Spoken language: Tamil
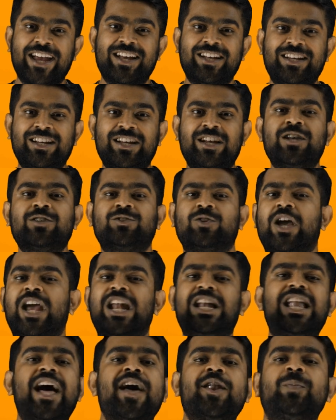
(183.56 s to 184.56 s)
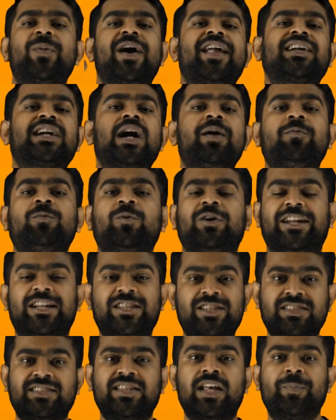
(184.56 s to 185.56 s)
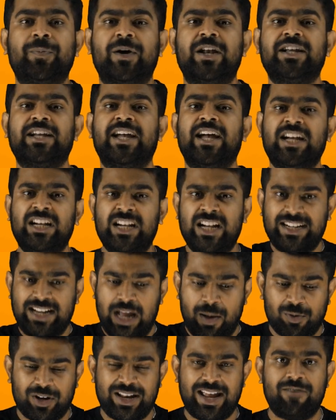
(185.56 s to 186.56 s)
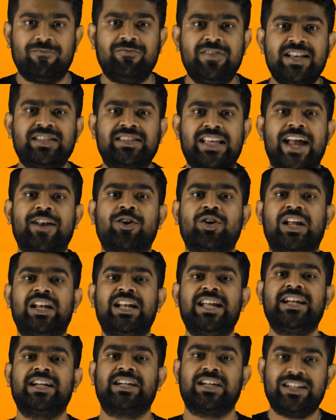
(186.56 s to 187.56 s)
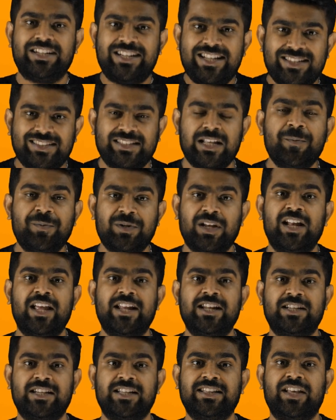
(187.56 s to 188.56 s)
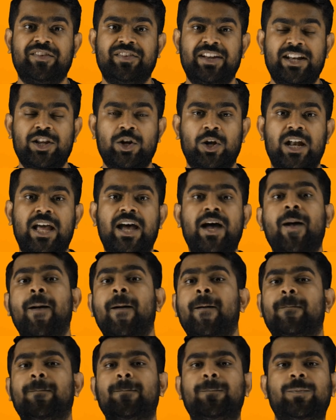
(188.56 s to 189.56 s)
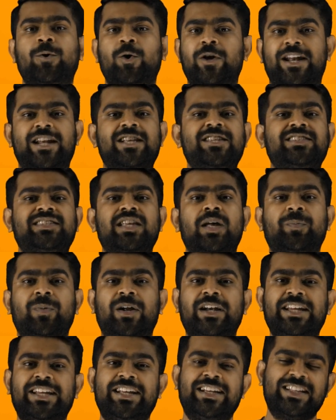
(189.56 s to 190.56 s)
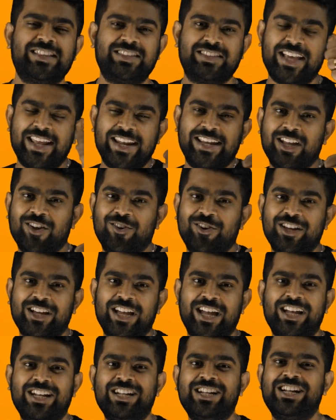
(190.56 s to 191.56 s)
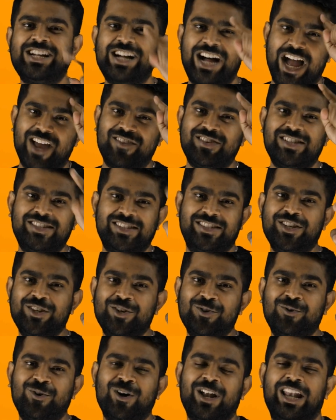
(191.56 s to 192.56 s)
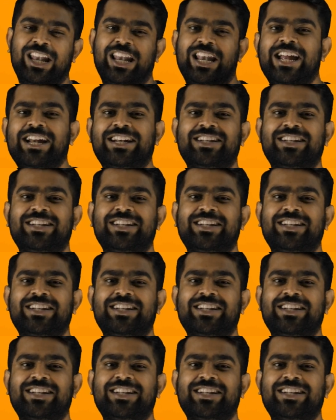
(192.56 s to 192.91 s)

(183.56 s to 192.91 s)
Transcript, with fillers: ஓகே ஸோ எல்லாரும் மறக்காம போய் ரெஜிஸ்டர் பண்ணுங்க நம்மளோட எம்பி சாரோட லிங்க் டிஸ்கிரிப்ஷன்ல இருக்கு இந்த வீடியோல போய் ரெஜிஸ்டர் பண்ணி தெரிக்க விடுங்க ஐ வில் சி யூ